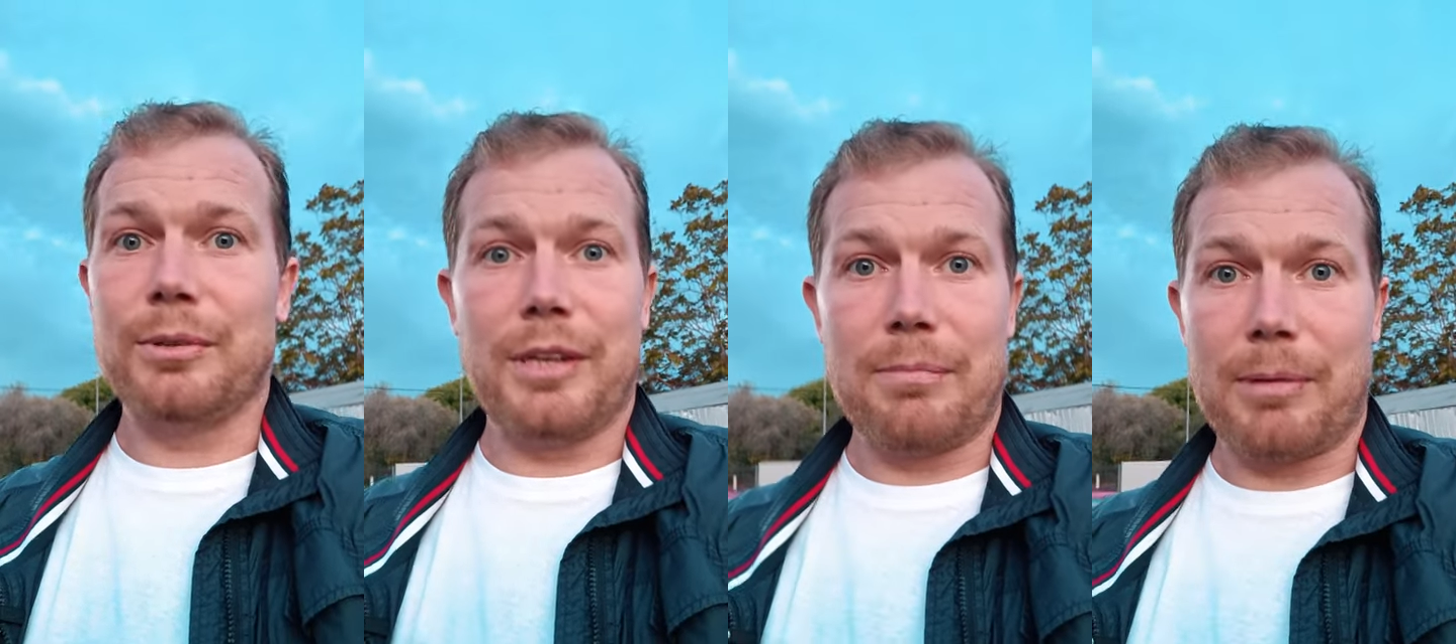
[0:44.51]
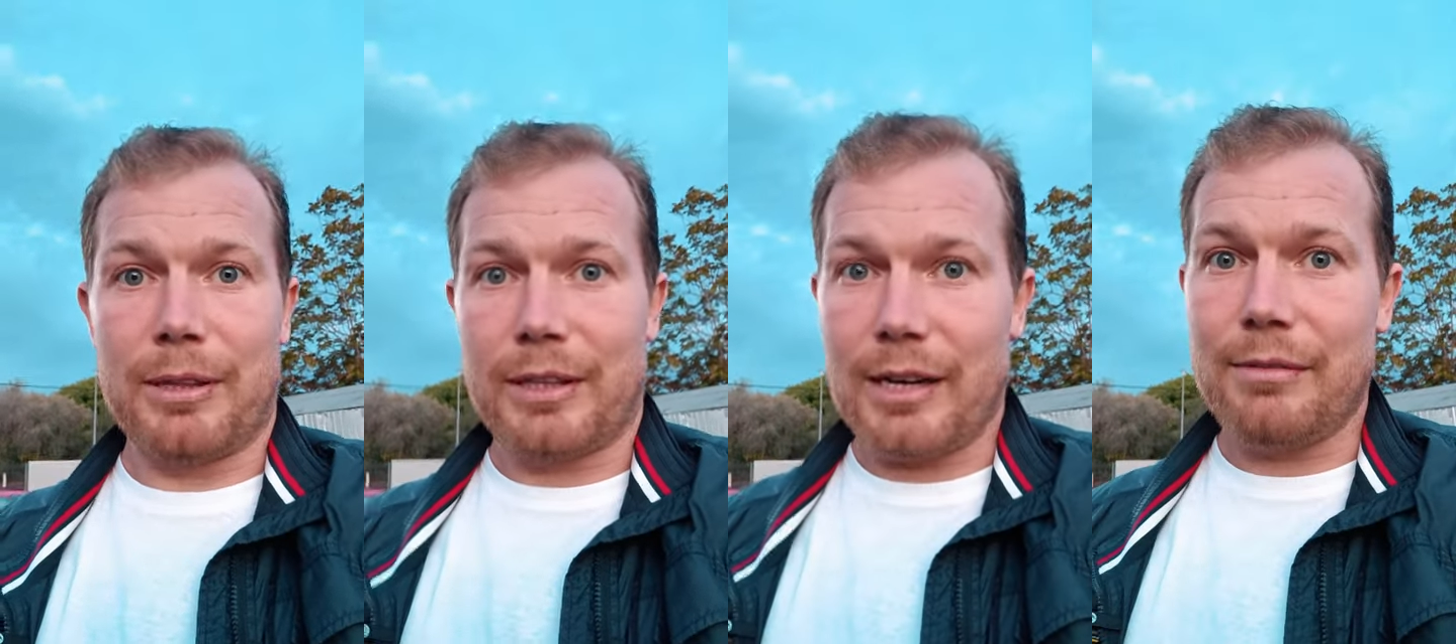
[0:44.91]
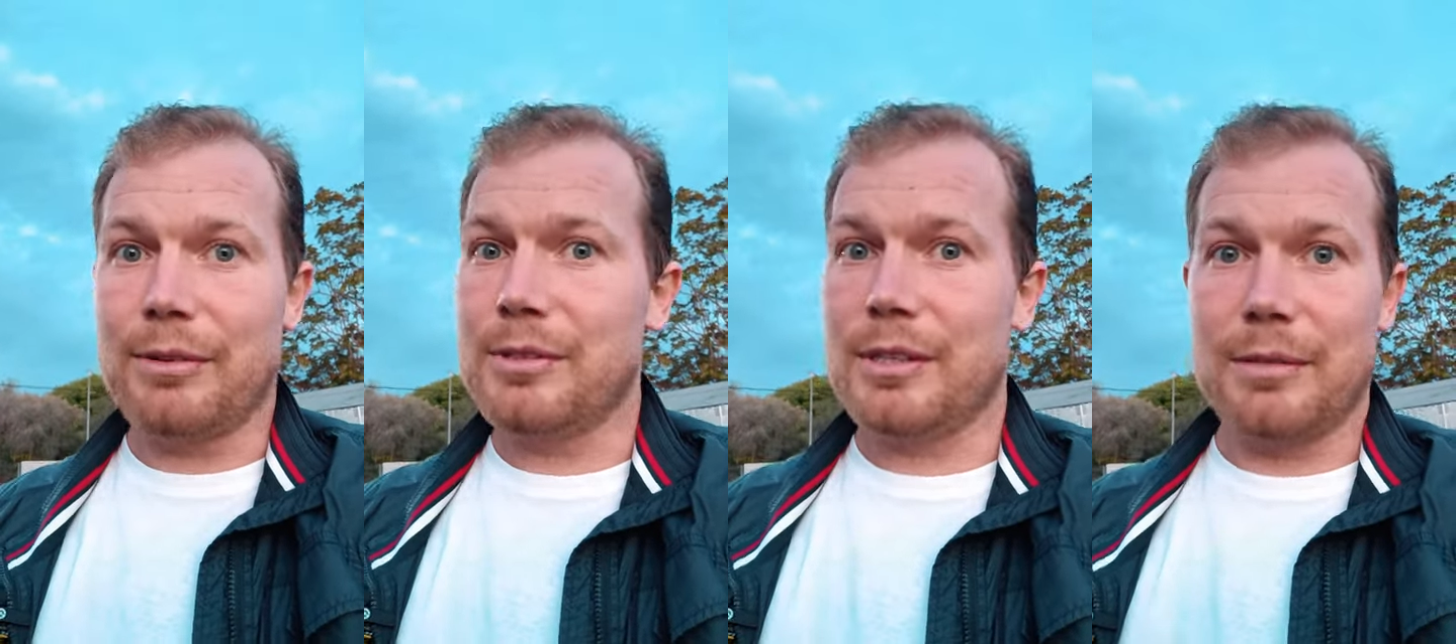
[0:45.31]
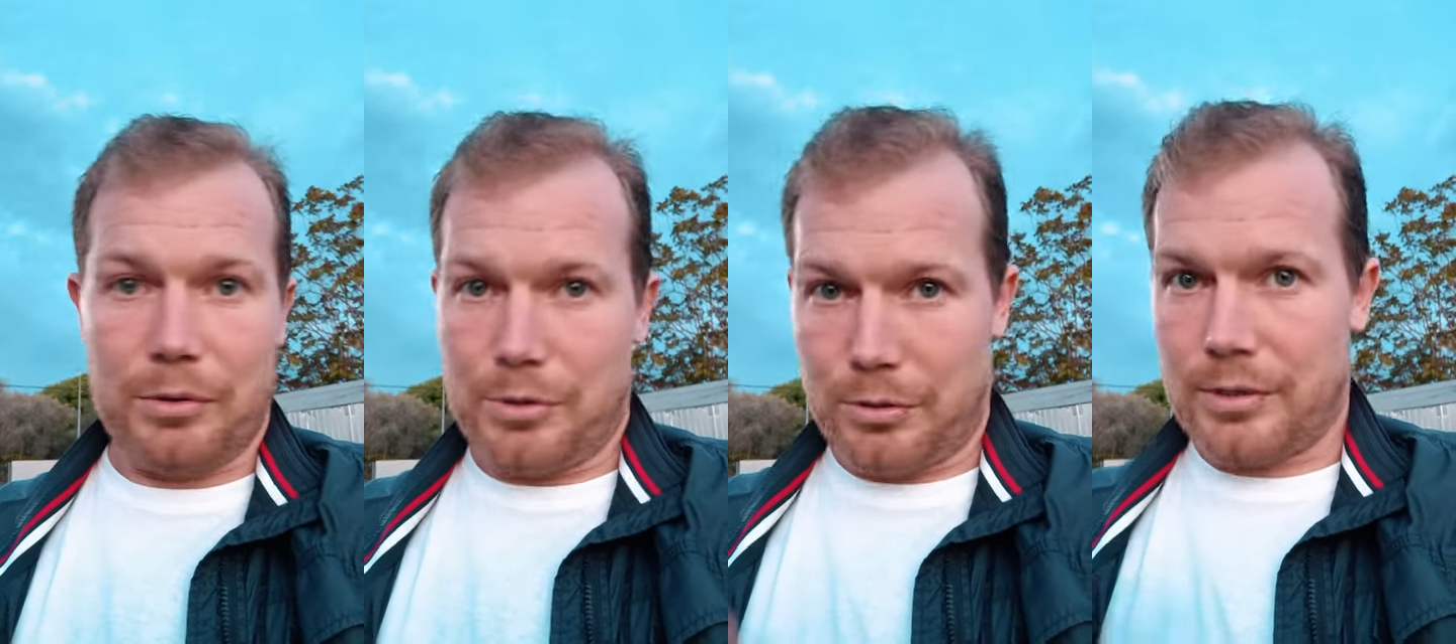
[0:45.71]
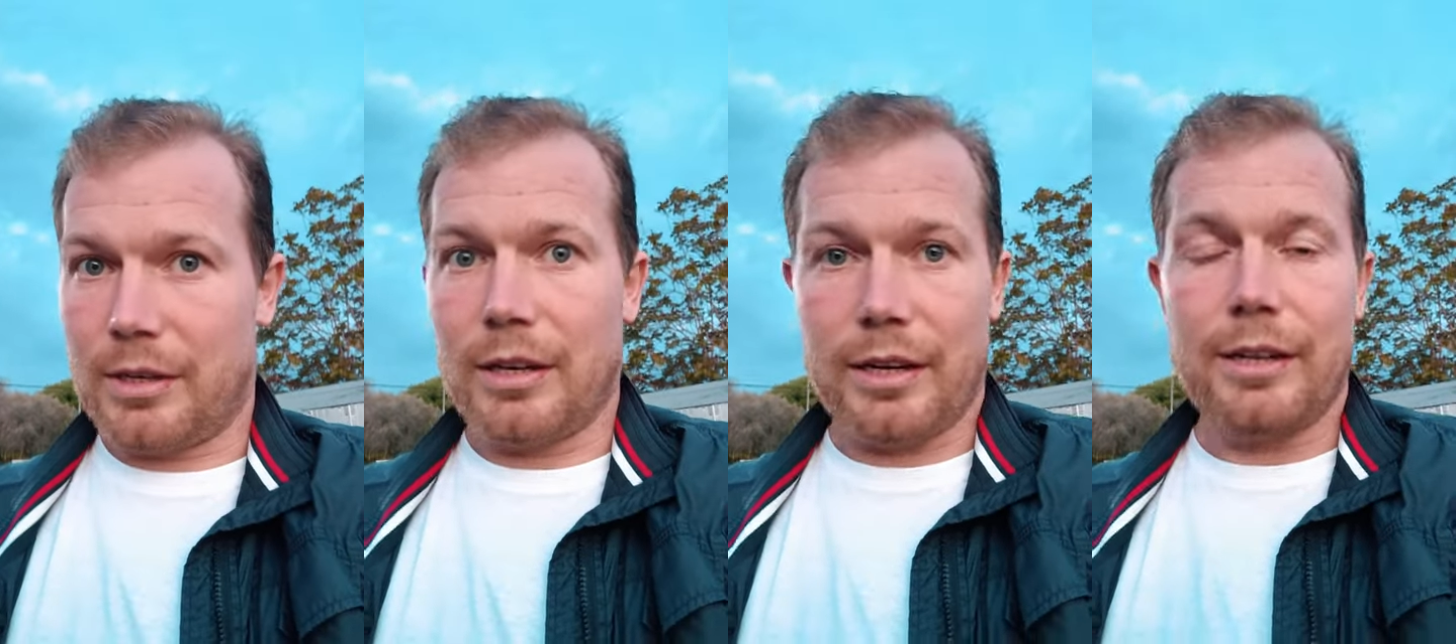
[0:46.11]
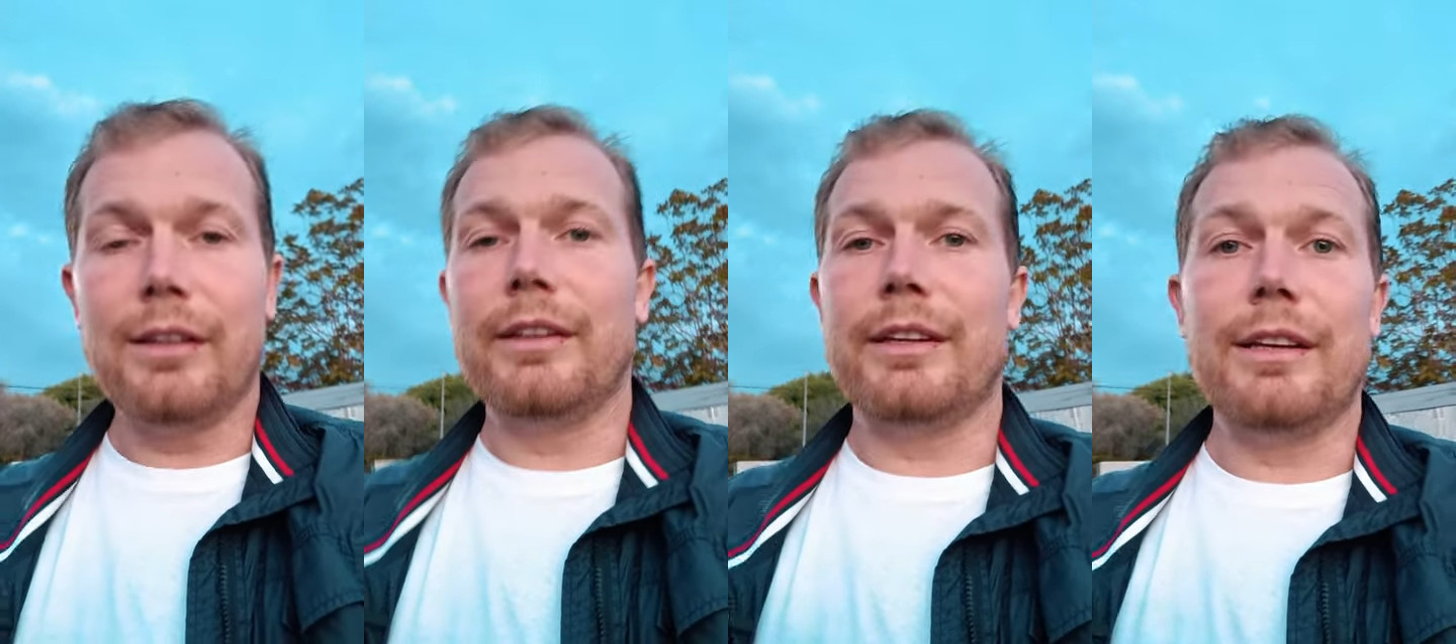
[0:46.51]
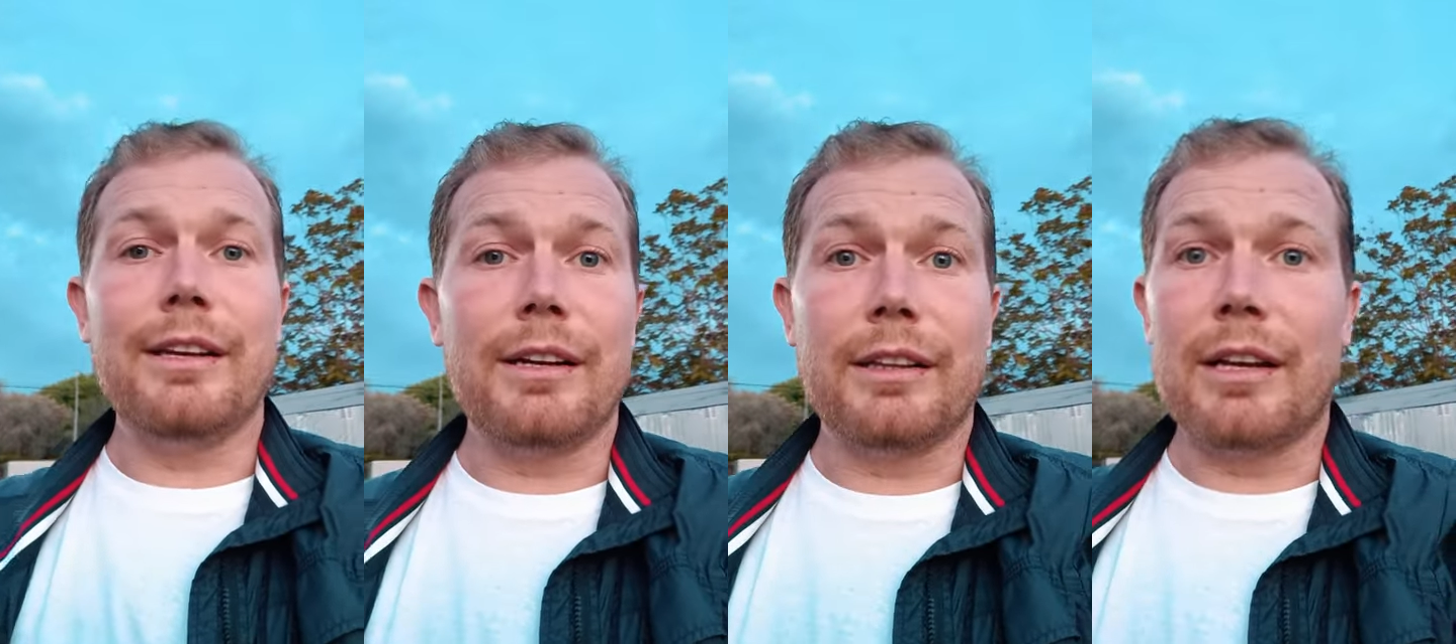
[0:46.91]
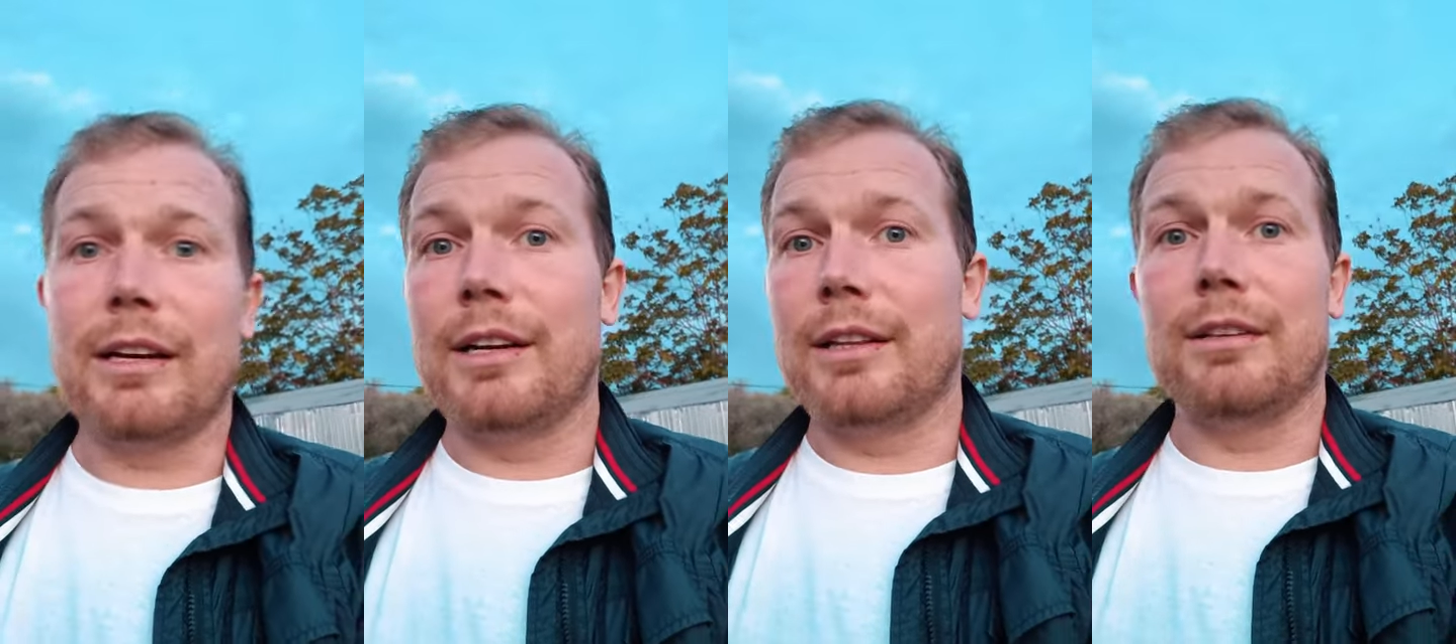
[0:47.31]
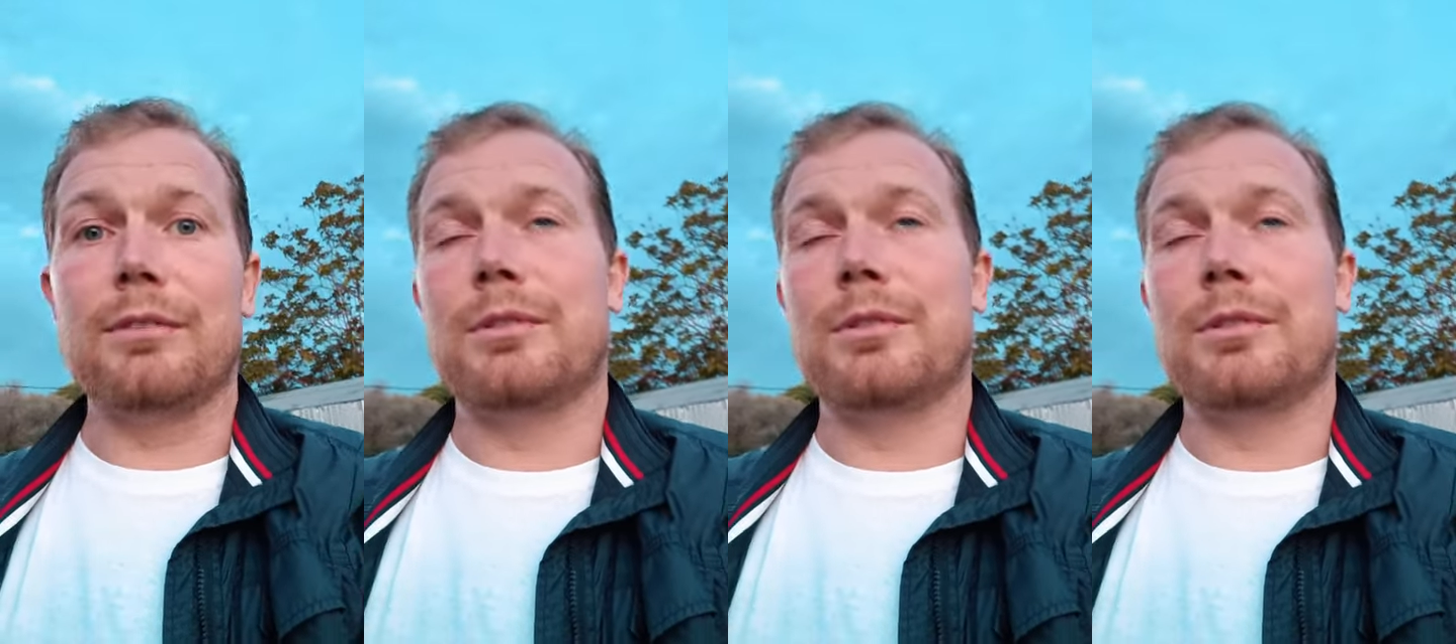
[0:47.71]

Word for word: он ей понравился, он счет закрыл, и она говорит,